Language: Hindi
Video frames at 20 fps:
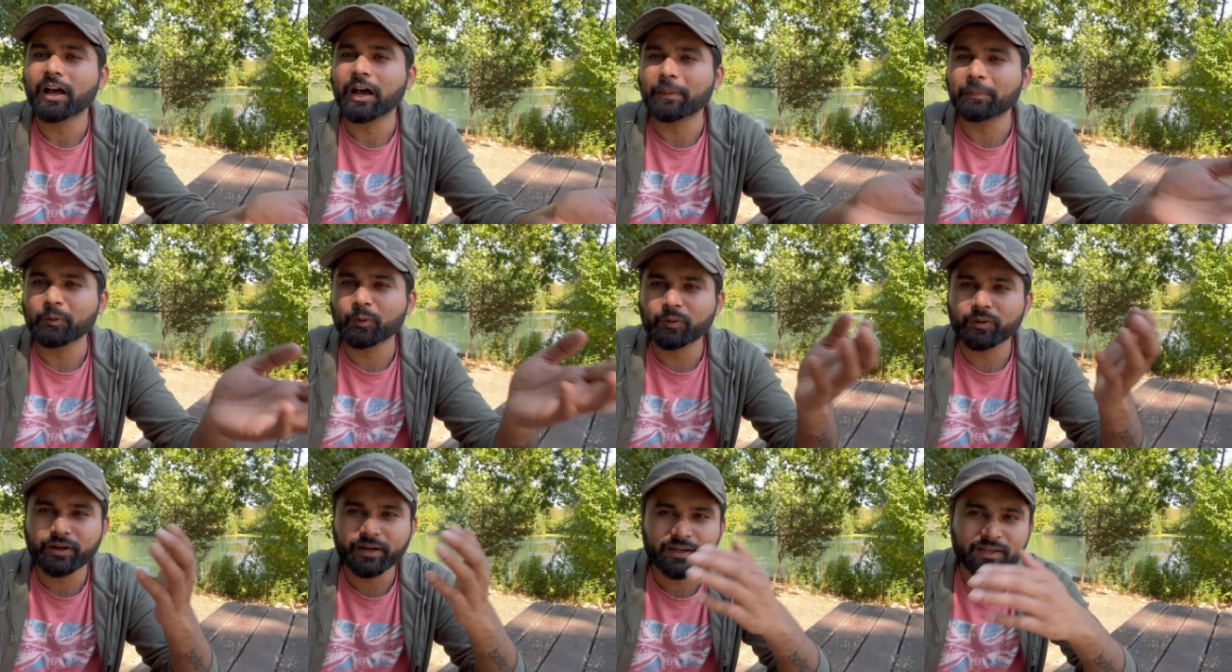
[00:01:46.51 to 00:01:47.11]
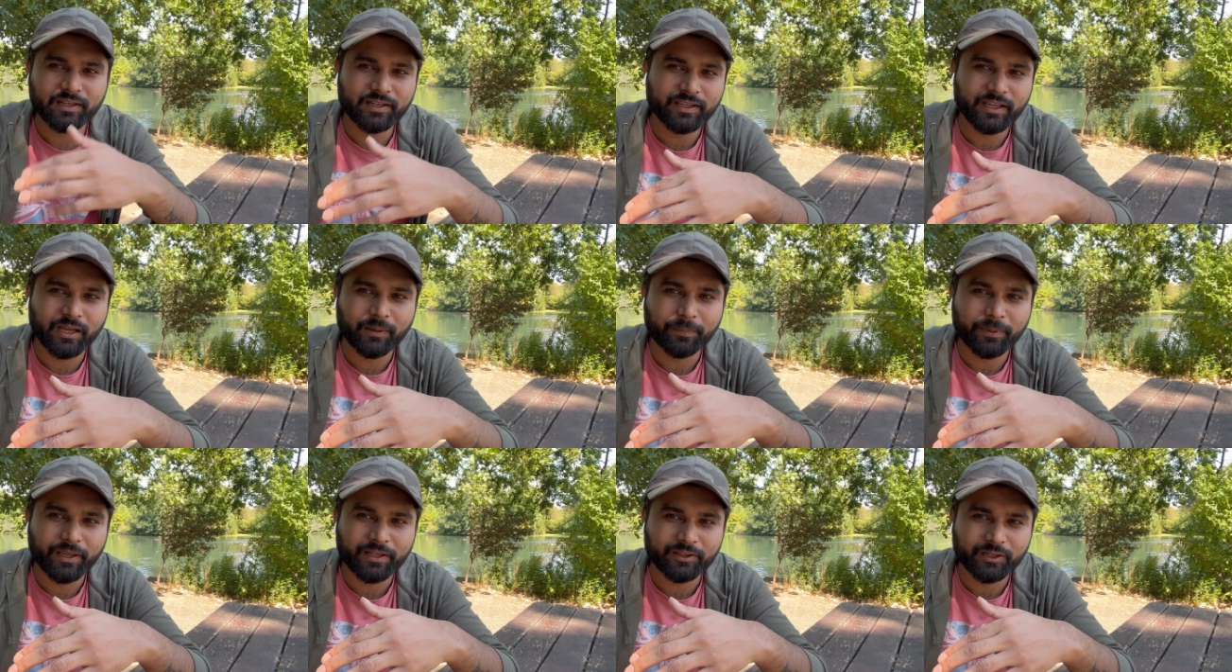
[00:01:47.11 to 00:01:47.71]
आप लोग डायरेक्टली यहाँ
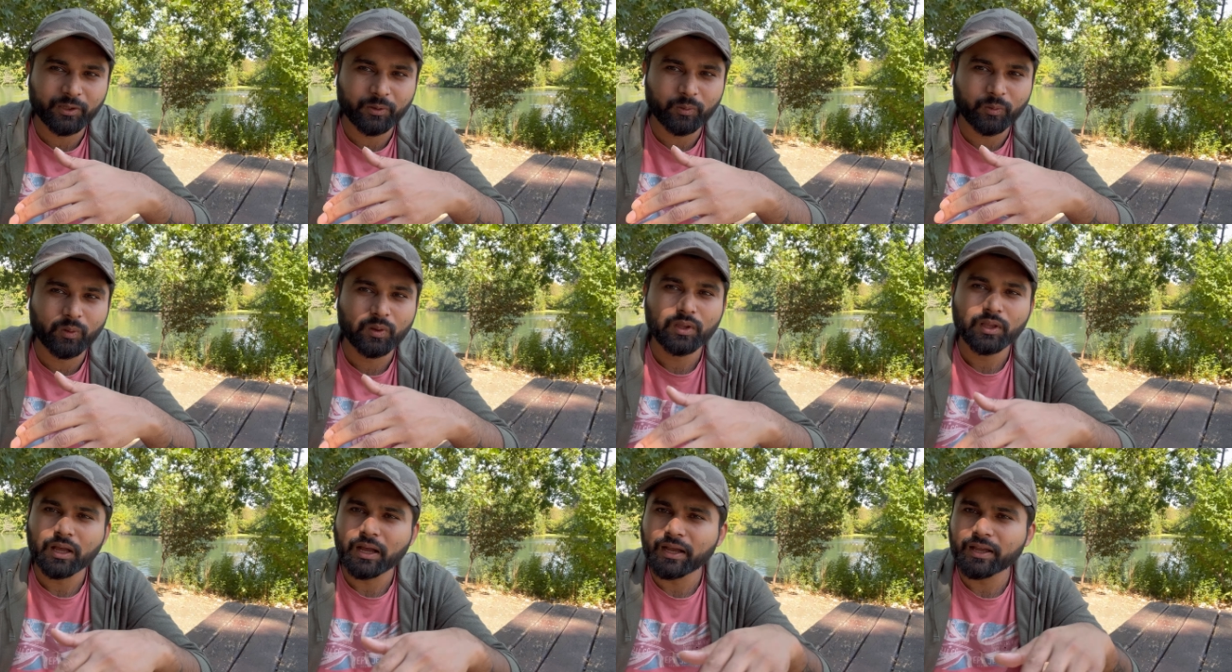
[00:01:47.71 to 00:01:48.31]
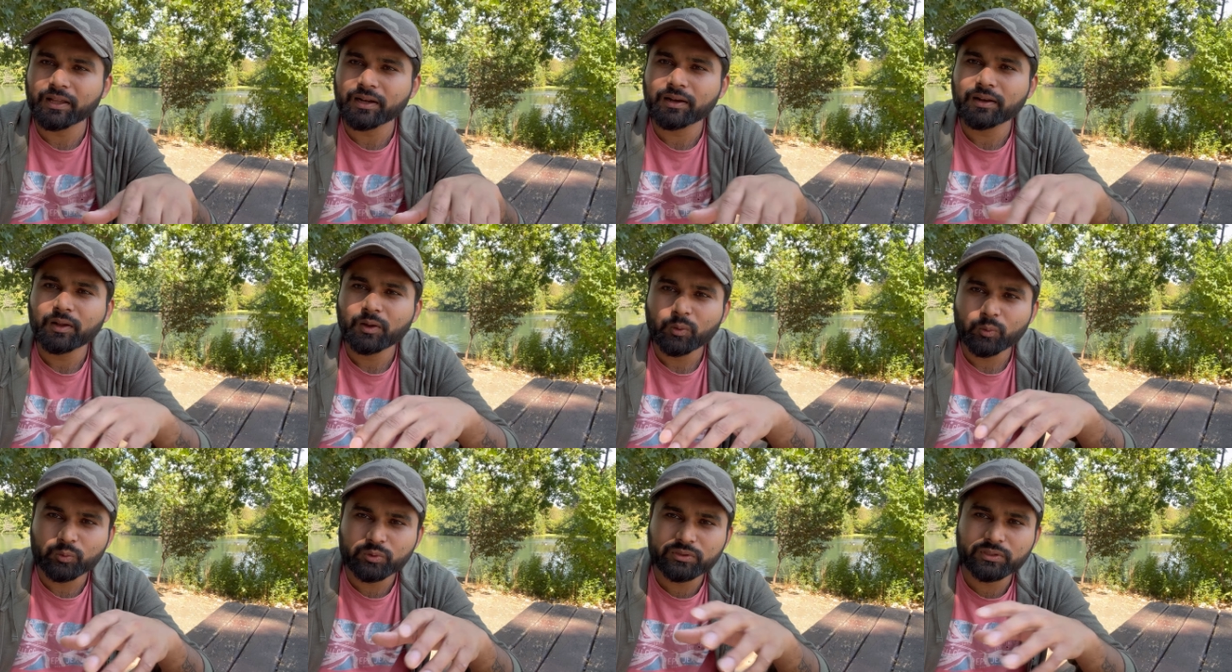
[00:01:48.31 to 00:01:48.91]
पे आते हो अगर
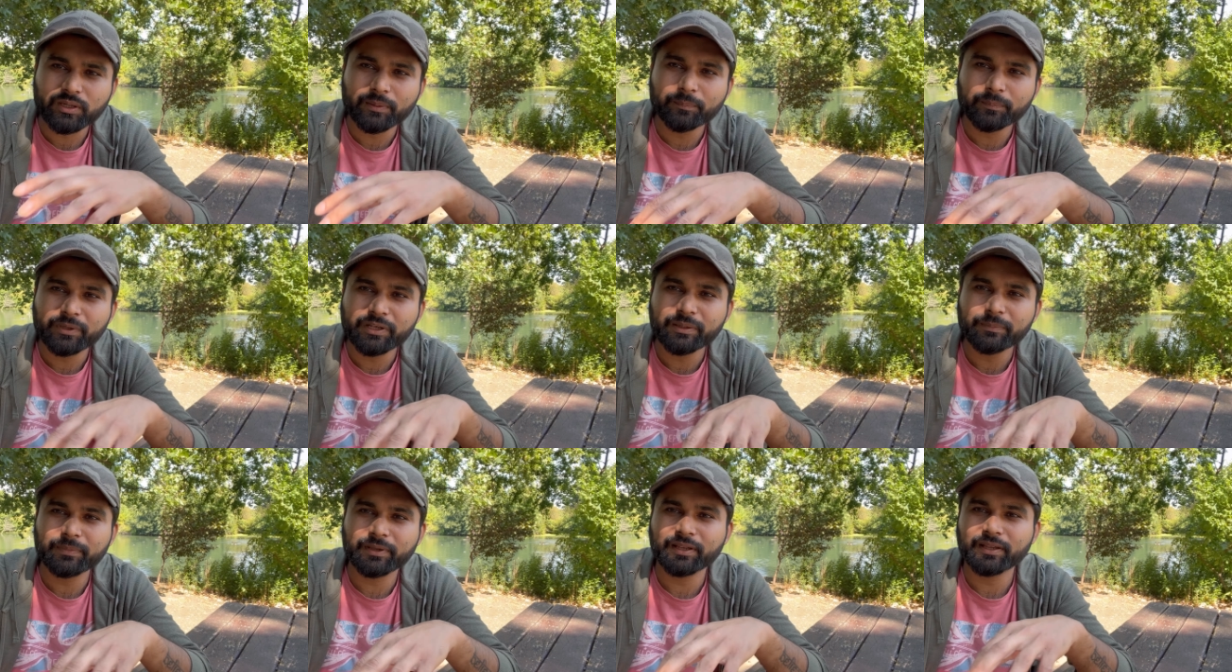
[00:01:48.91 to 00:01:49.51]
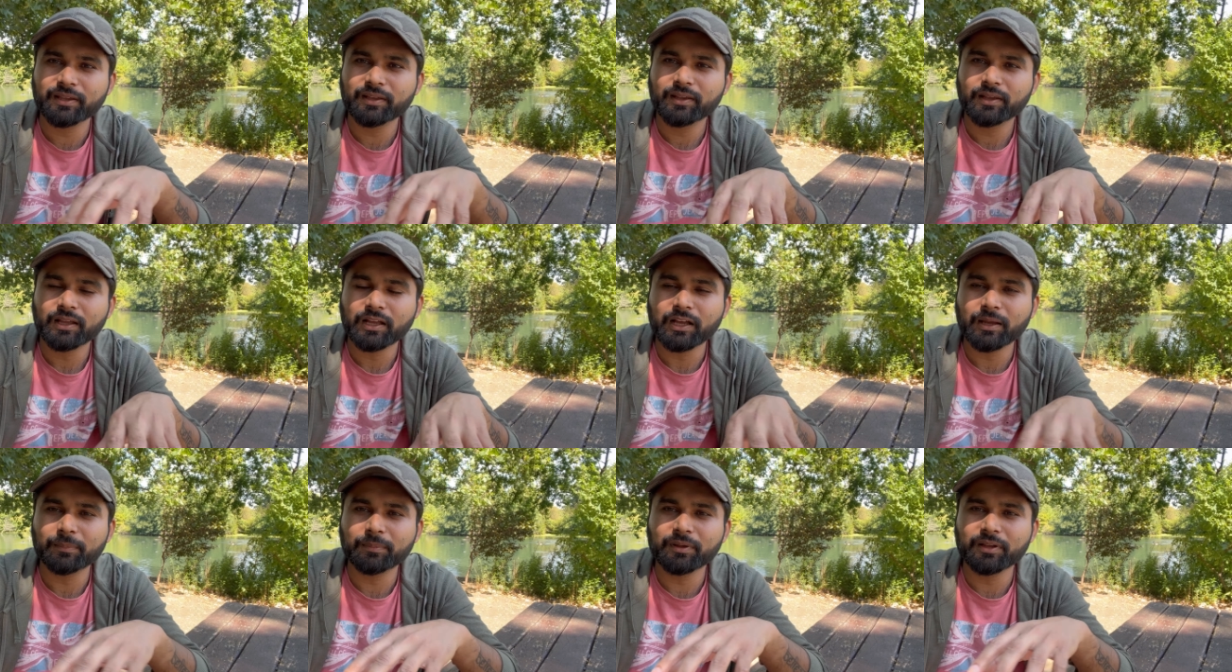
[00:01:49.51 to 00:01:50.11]
उस कंपनी में
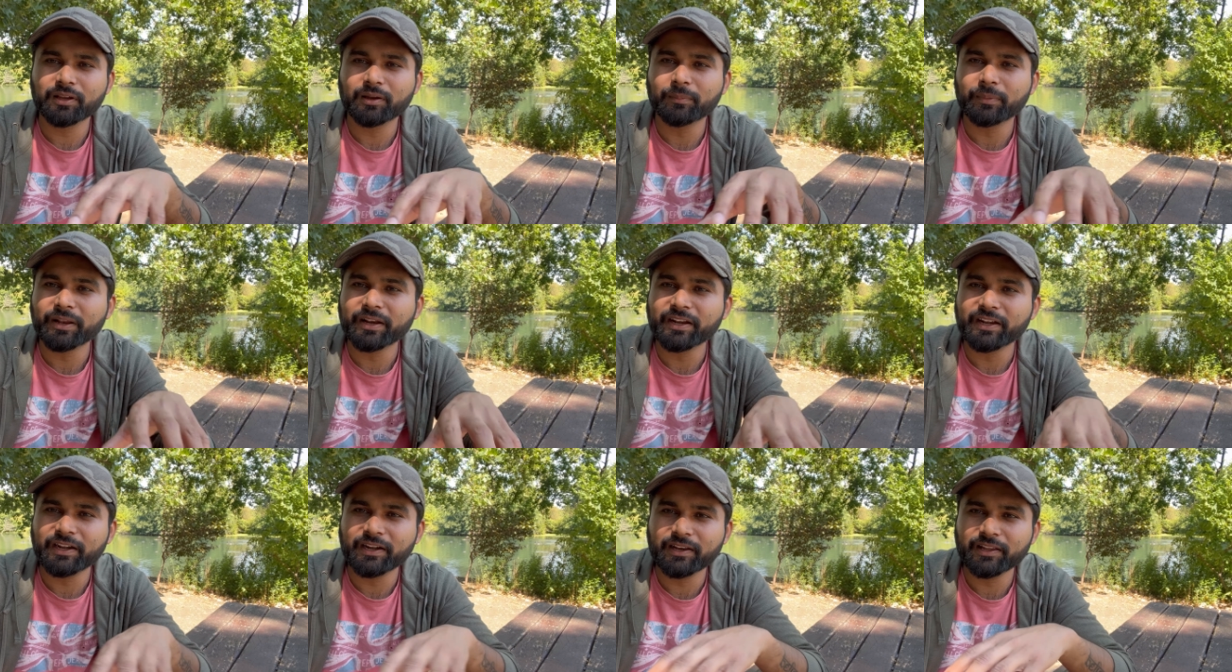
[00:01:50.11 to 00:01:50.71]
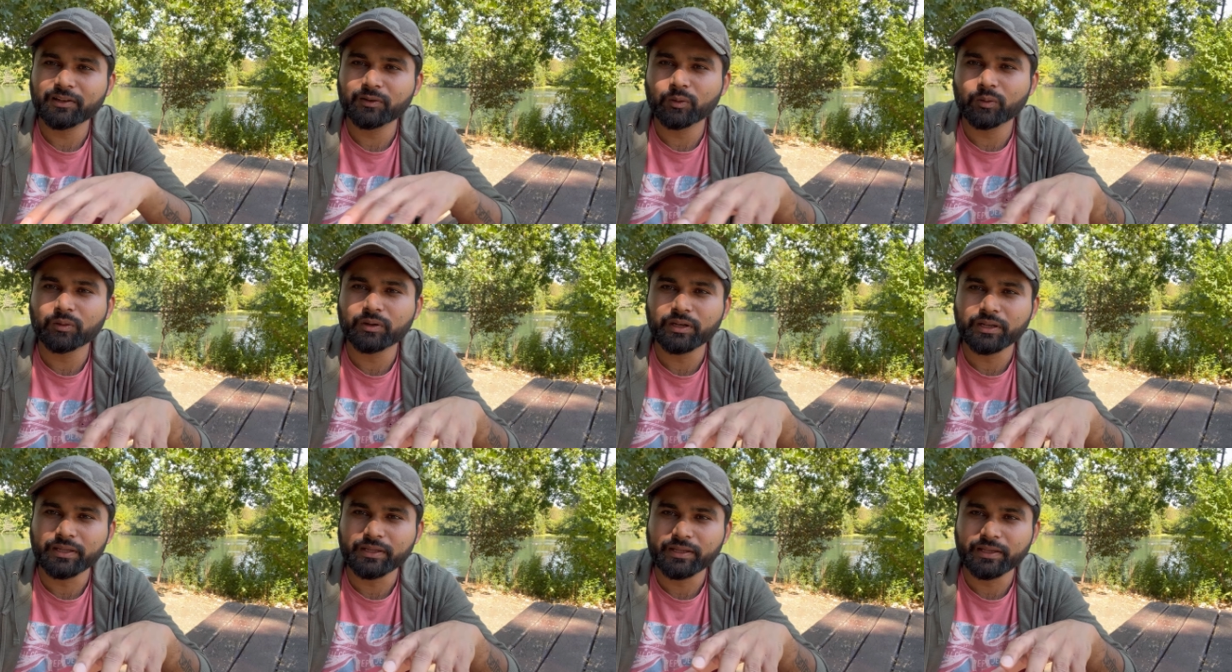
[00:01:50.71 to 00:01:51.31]
आप हमारे इंडियन लोग
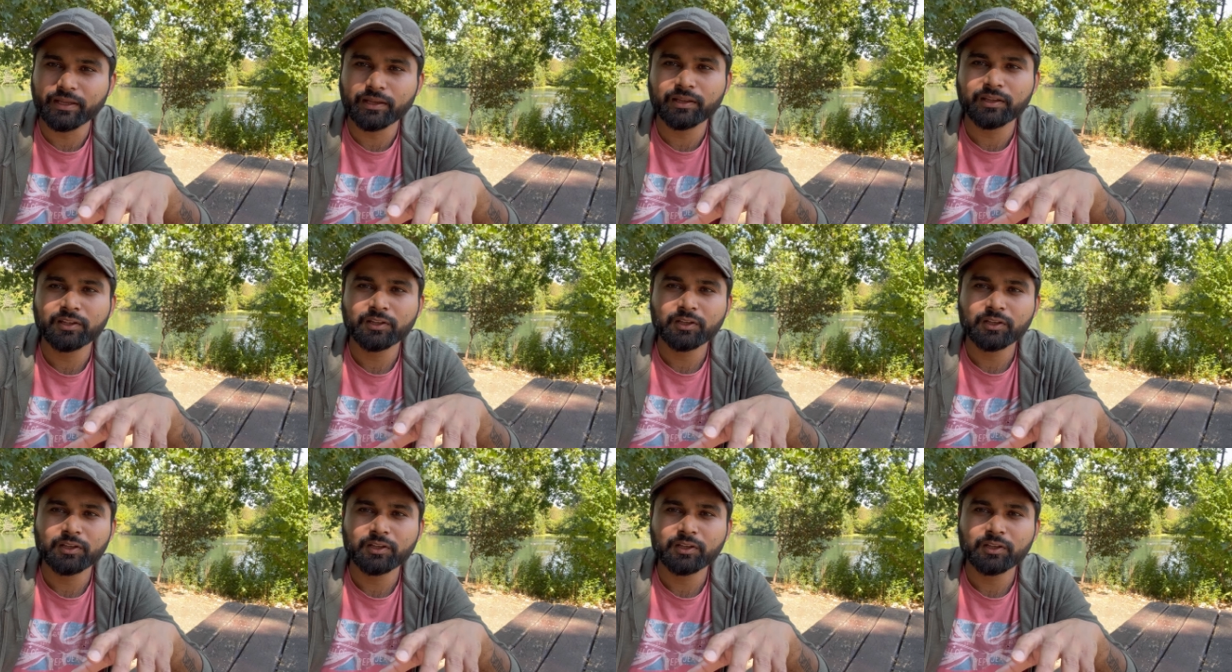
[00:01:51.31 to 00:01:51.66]
नहीं हैं